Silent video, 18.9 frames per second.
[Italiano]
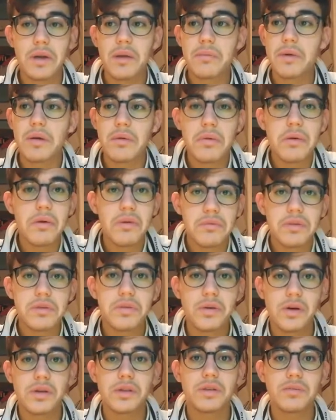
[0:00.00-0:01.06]
almeno quello che ho
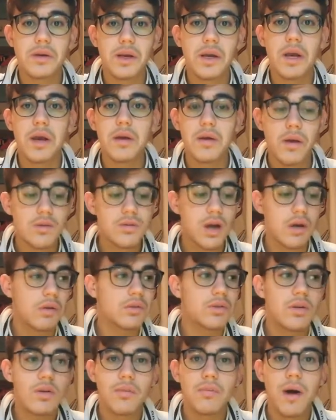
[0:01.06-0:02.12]
visto oggi, perché c'ha un
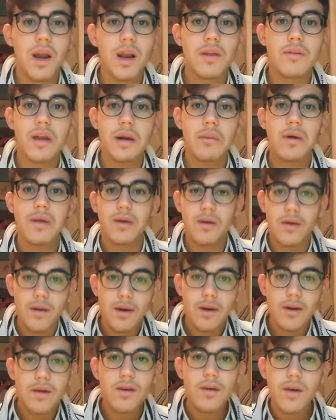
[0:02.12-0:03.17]
controllo palla della
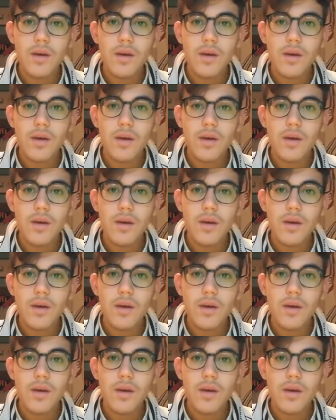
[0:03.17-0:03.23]
Madonna,